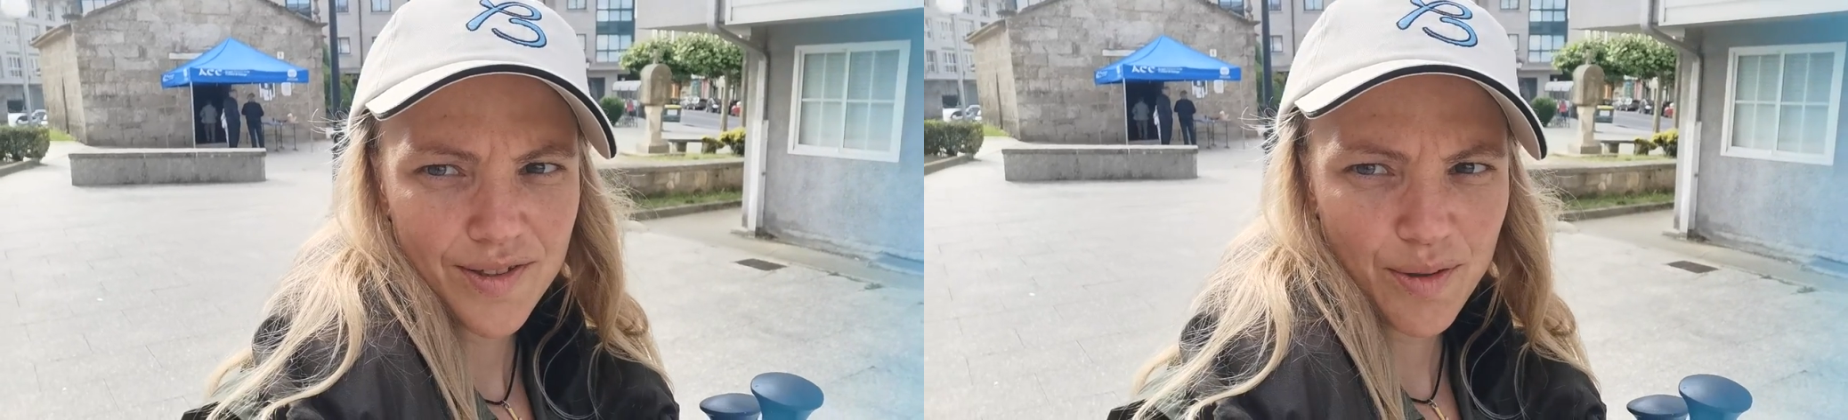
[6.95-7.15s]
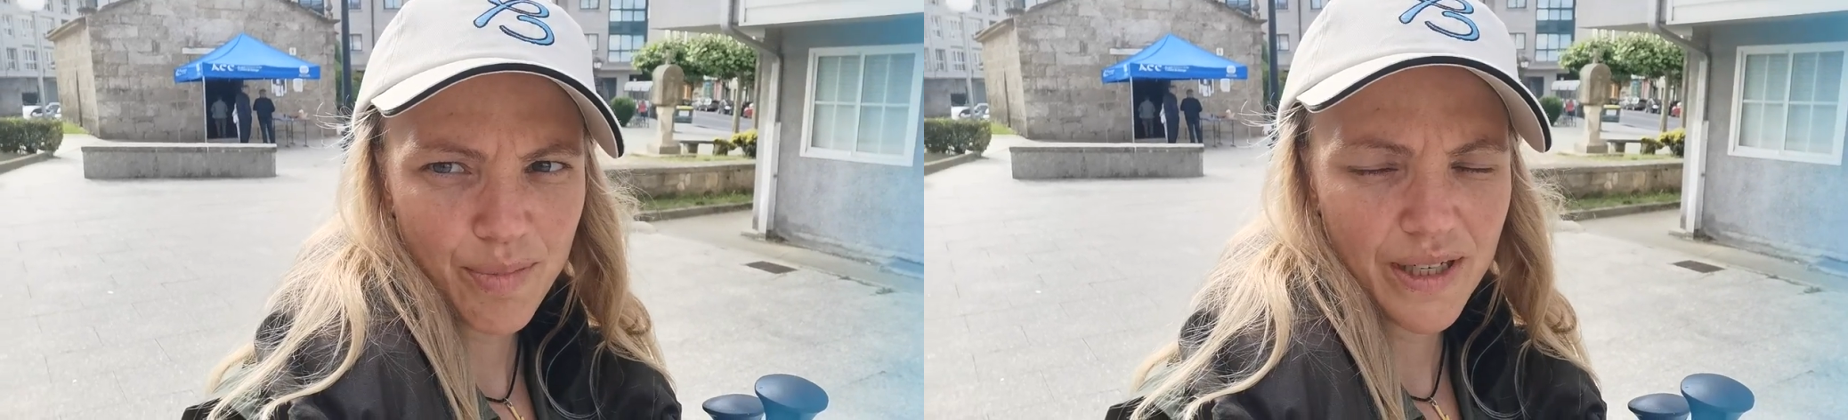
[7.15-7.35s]

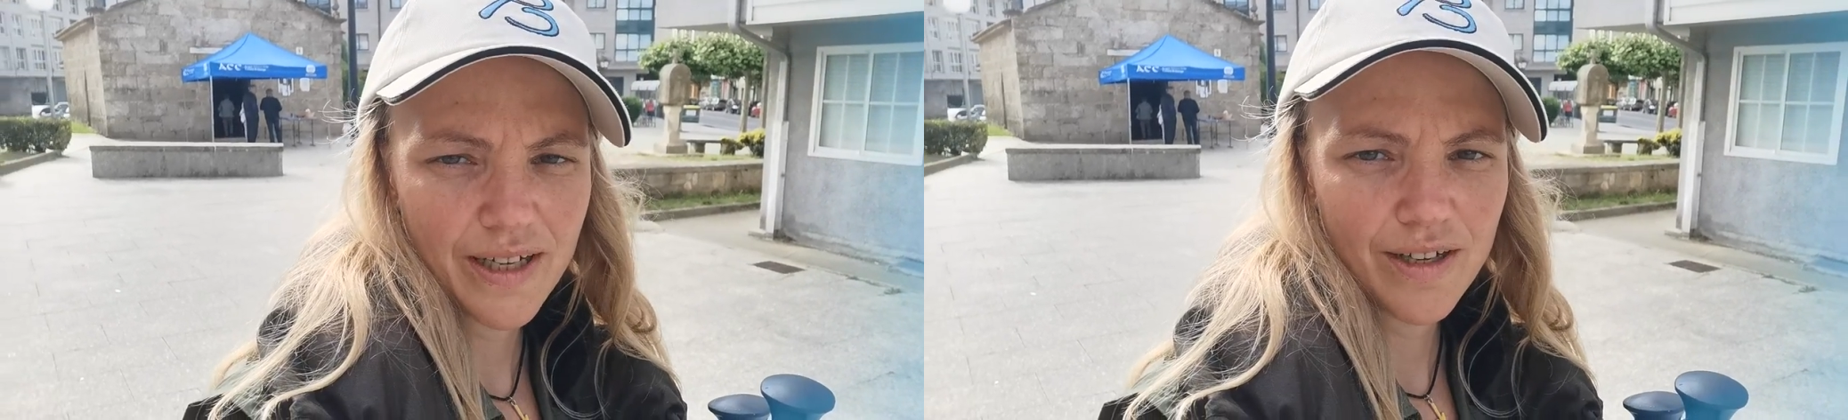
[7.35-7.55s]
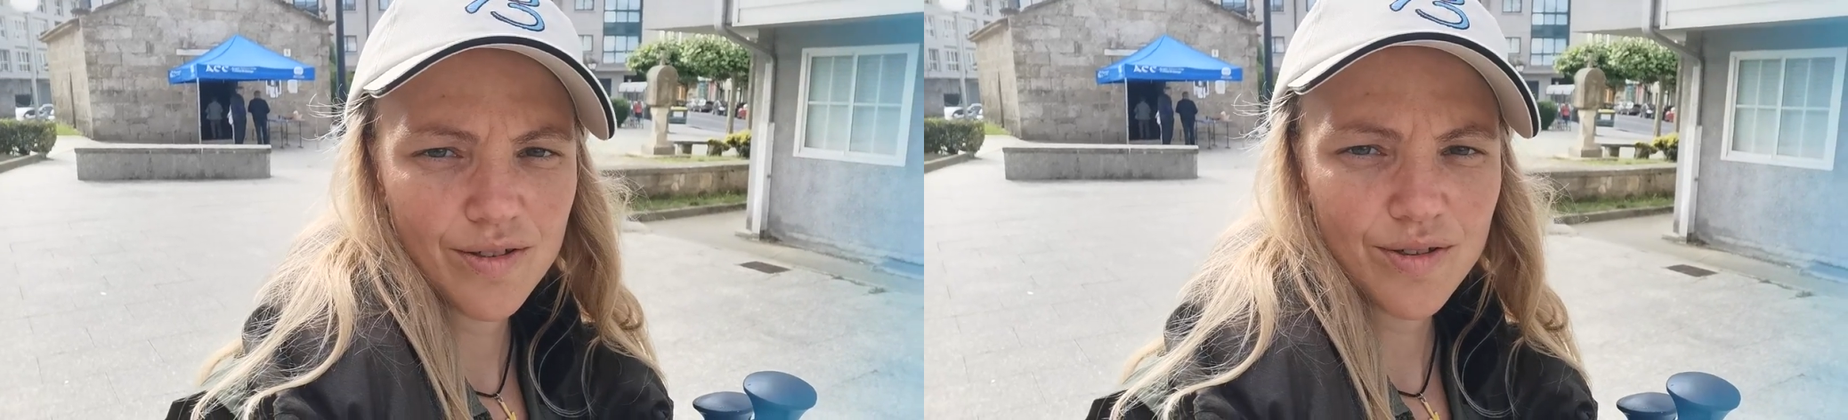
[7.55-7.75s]
die
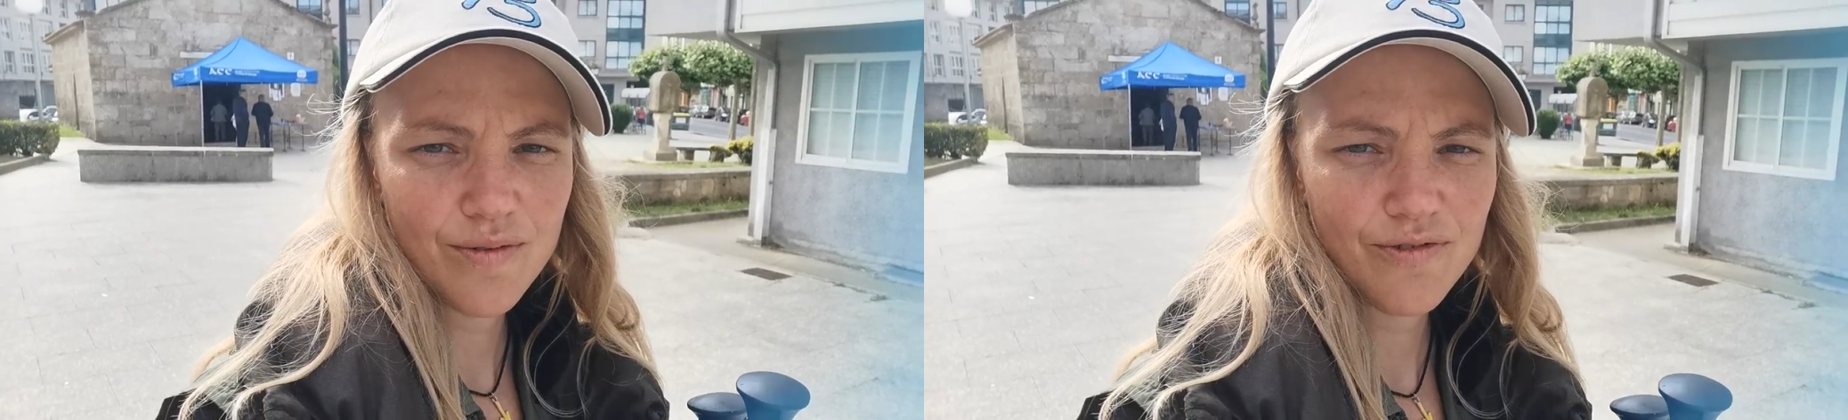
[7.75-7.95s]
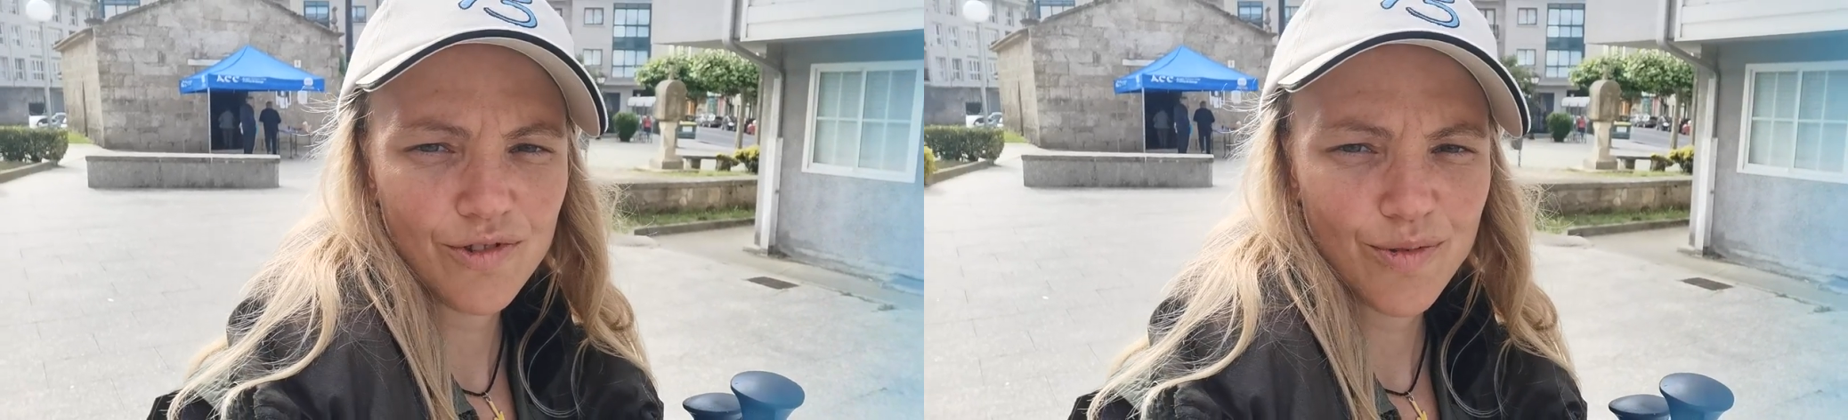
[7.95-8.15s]

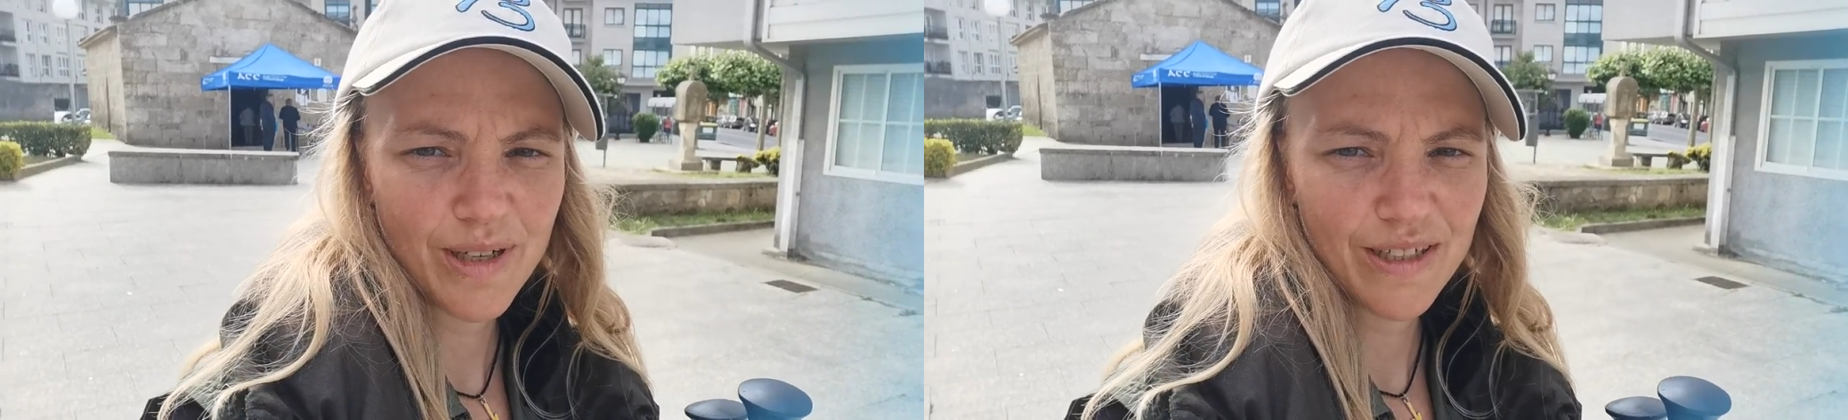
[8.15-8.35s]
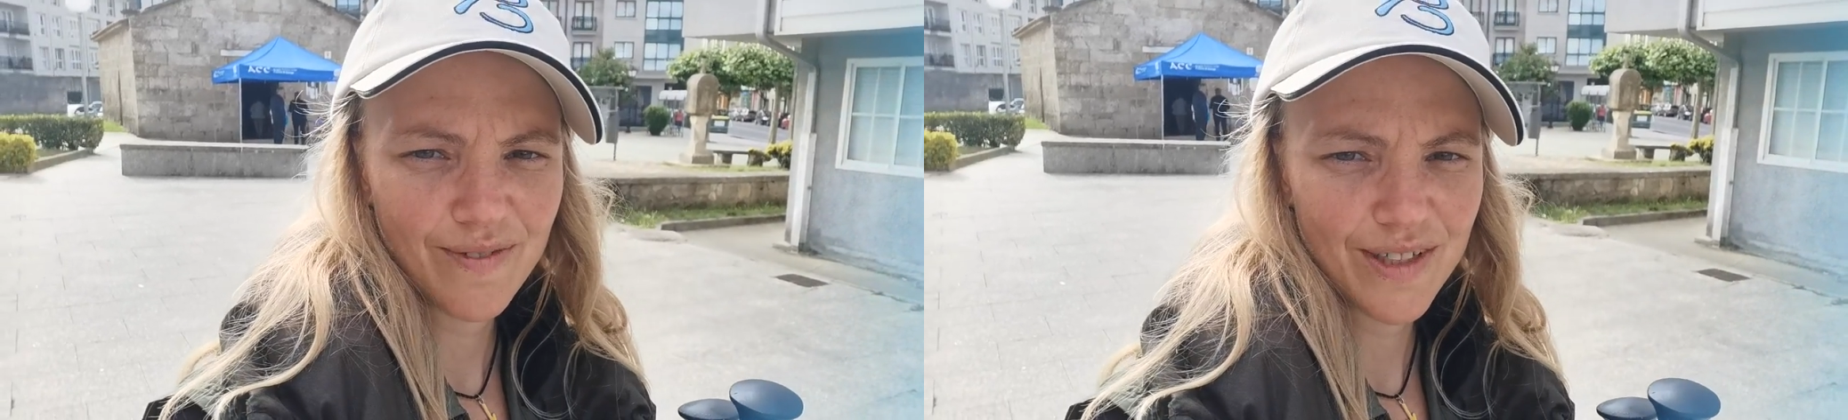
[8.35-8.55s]
Pilgerauskunft schon
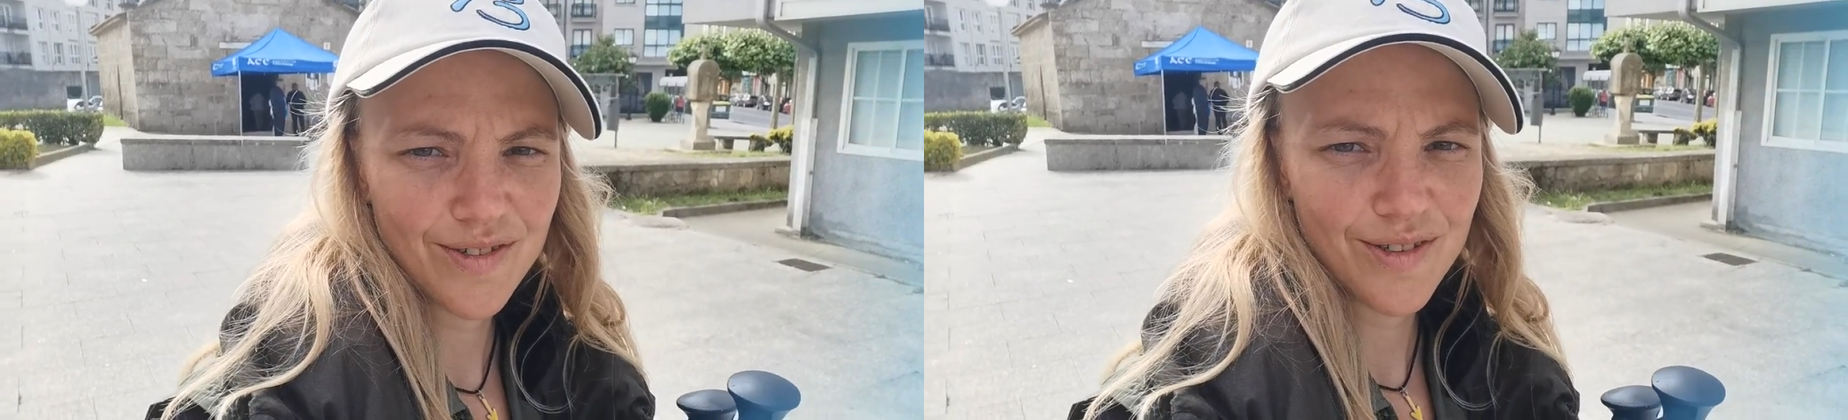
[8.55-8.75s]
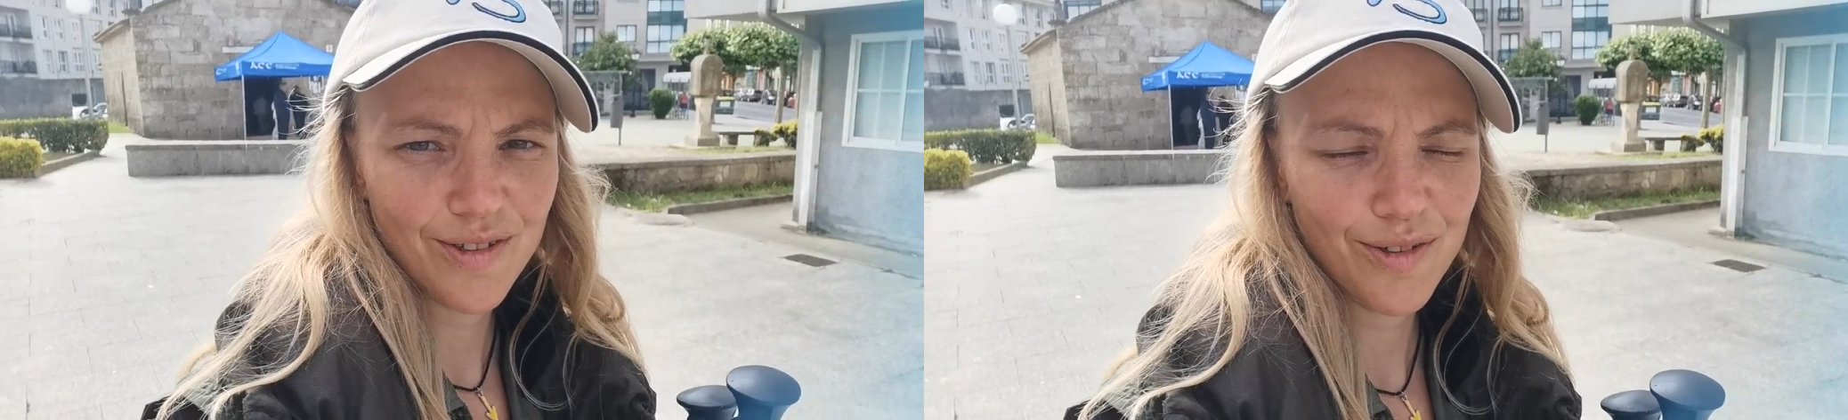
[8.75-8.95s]
mal
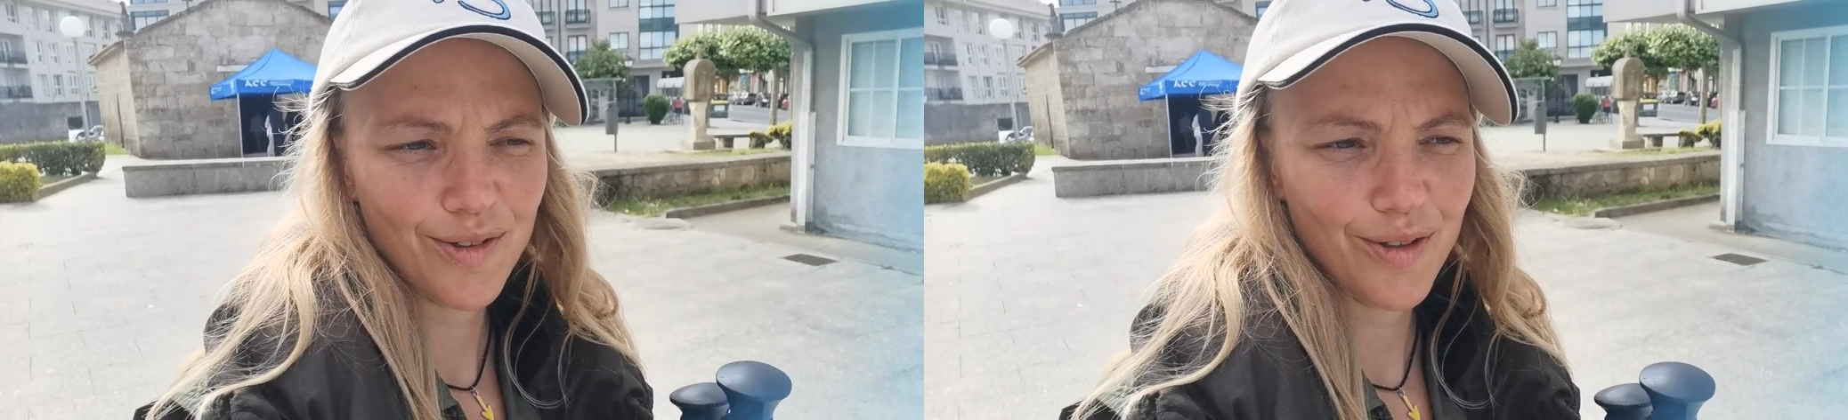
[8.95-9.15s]
gewesen.